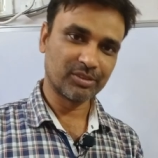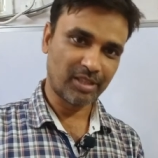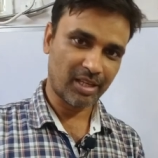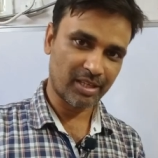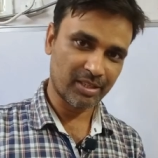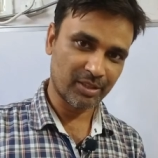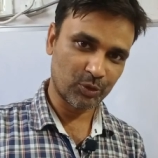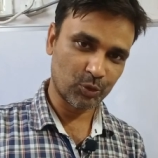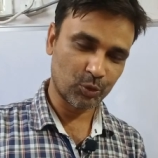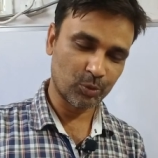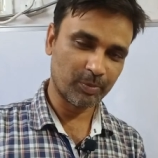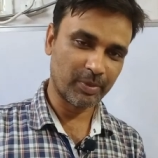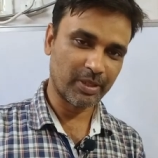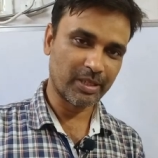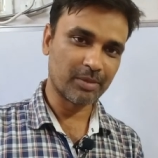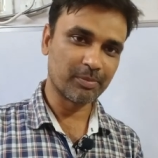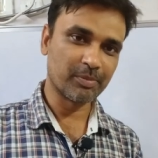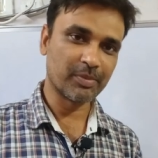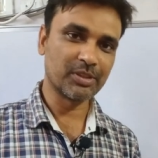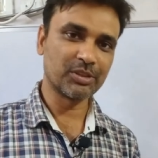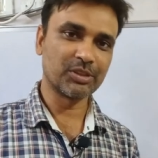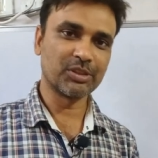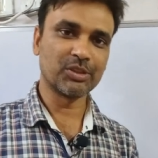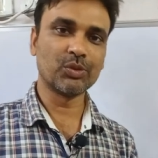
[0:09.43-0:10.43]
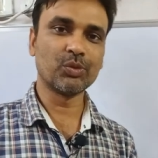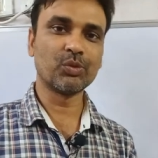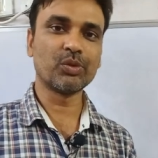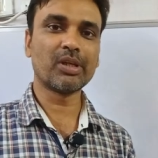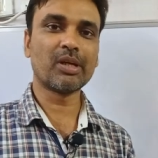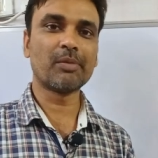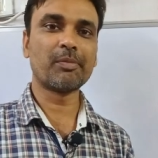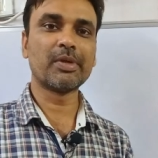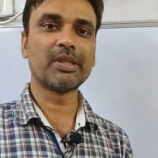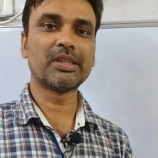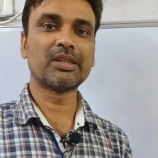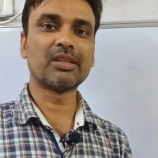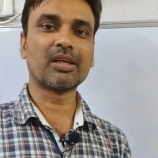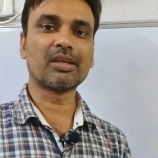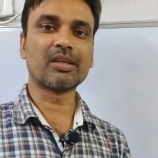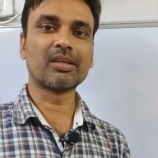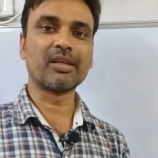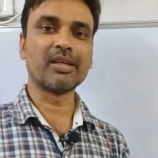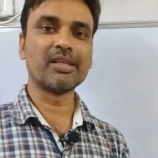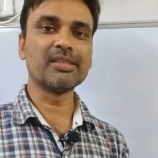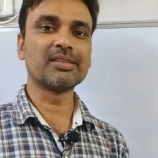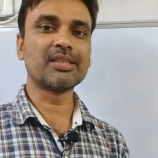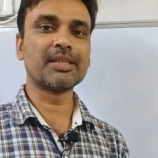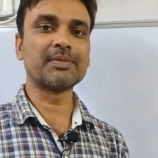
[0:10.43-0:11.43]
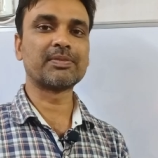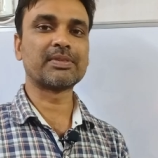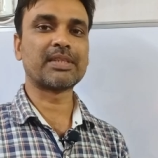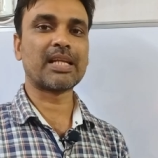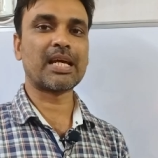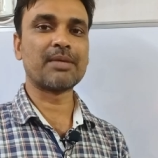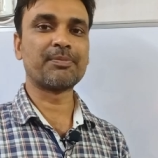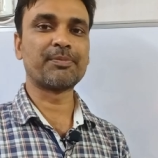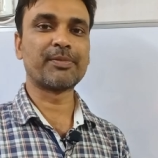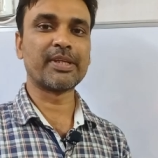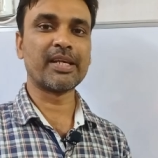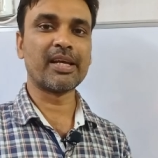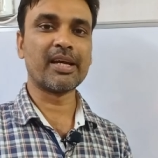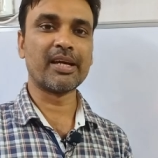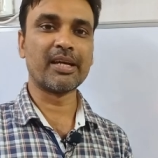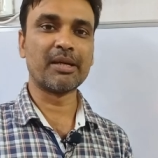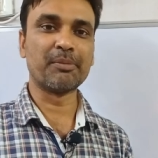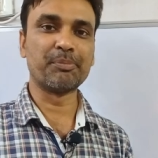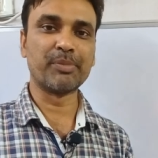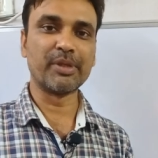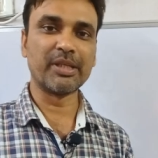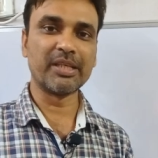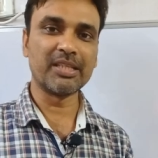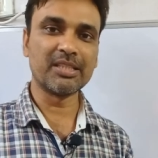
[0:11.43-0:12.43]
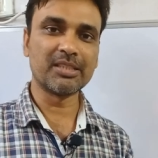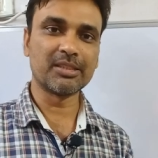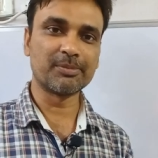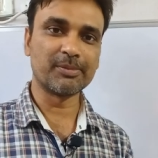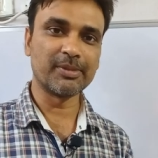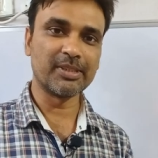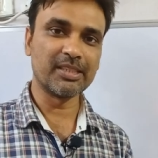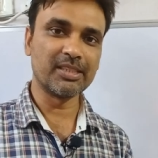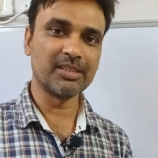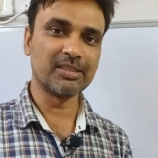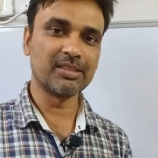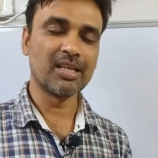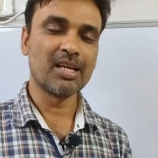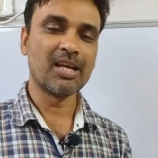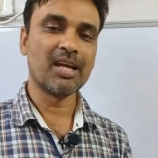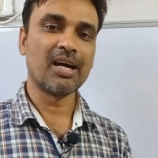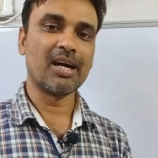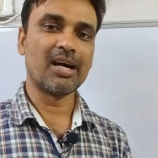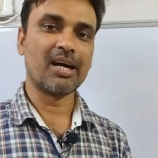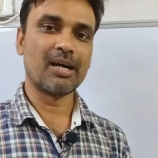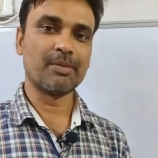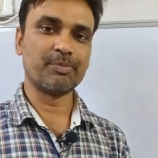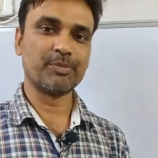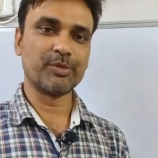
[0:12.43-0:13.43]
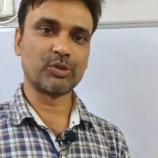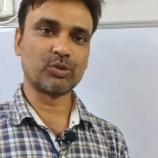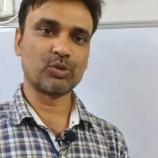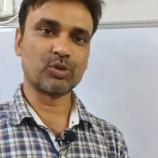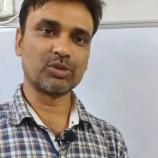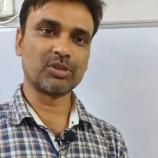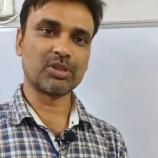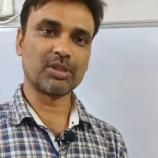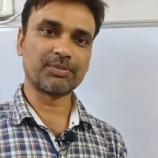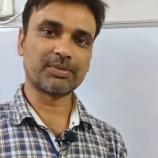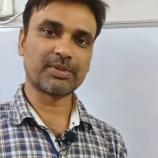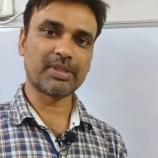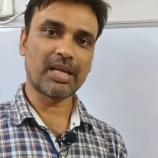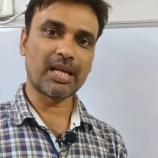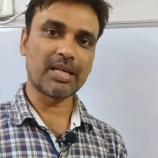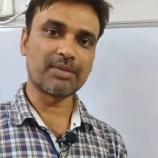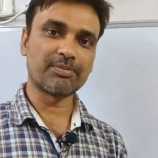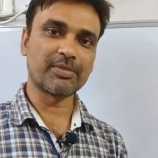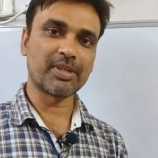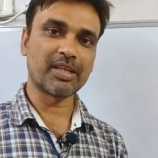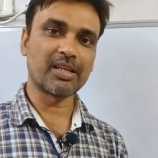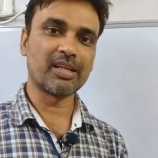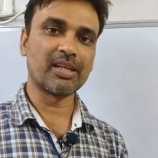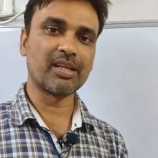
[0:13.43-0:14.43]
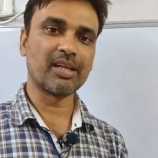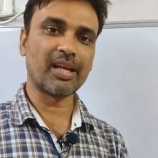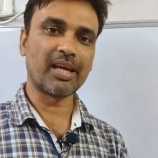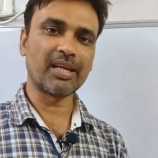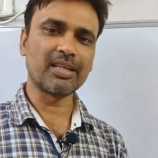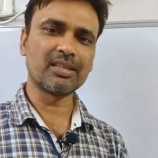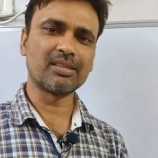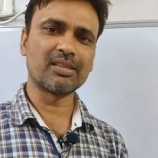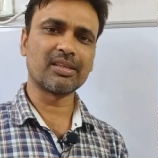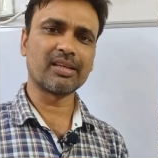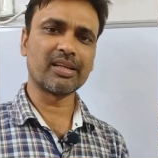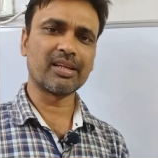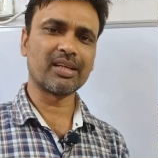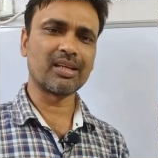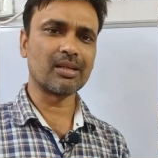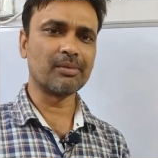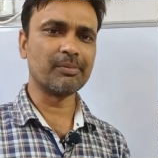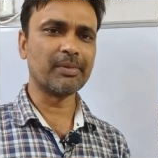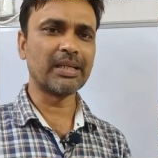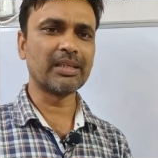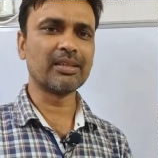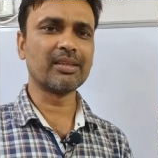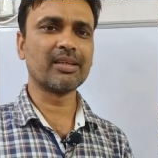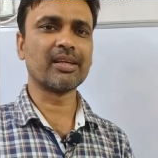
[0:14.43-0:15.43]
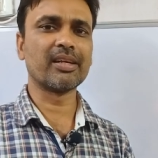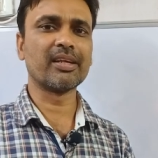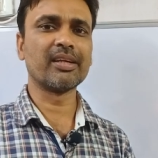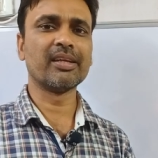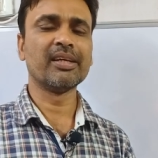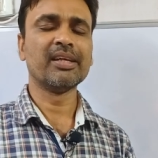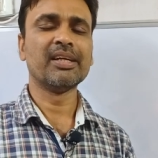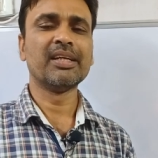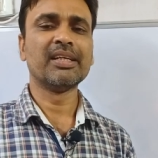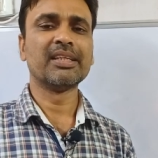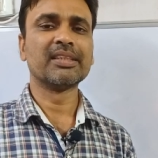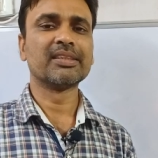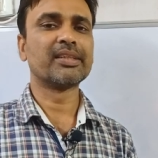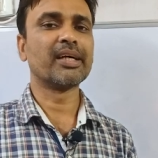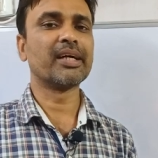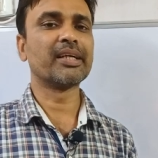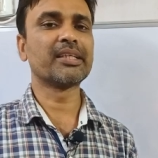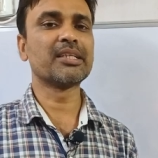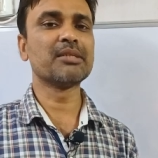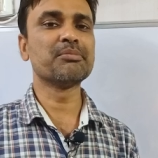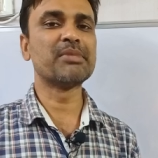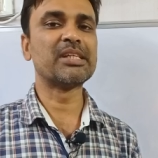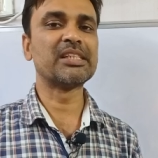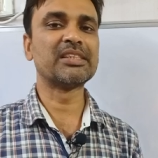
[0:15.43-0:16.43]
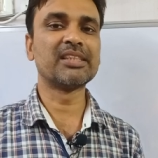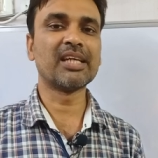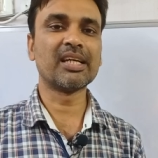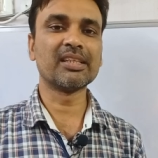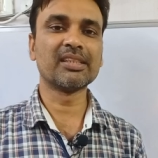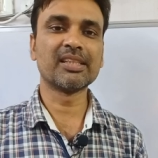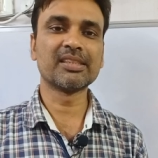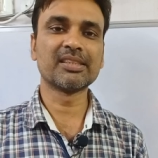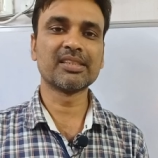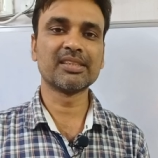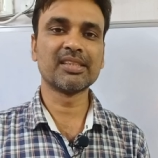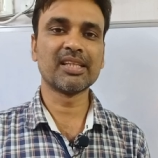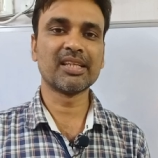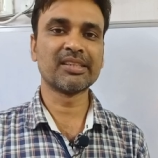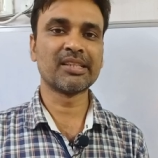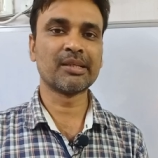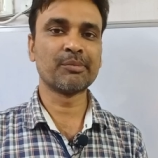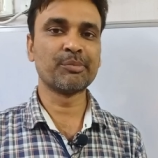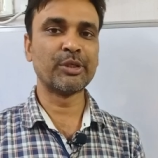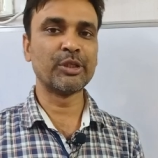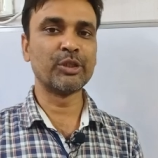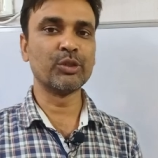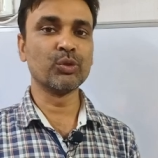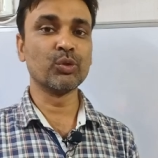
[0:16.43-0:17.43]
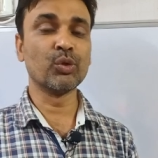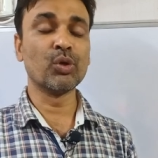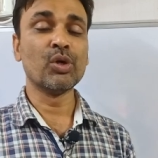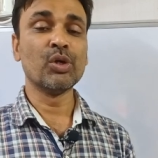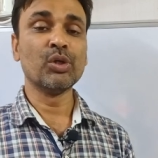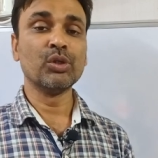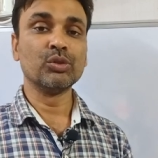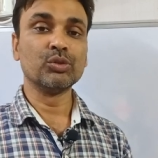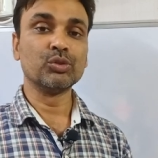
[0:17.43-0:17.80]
थैंक यू वेरी मच जिन्होंने अभी तक नहीं सब्सक्राइब किया है प्लीज़ प्लीज़ आप इसको सब्सक्राइब करें लाइक करें कमेंट करें ताकि मैं ज़्यादा से ज़्यादा वीडियो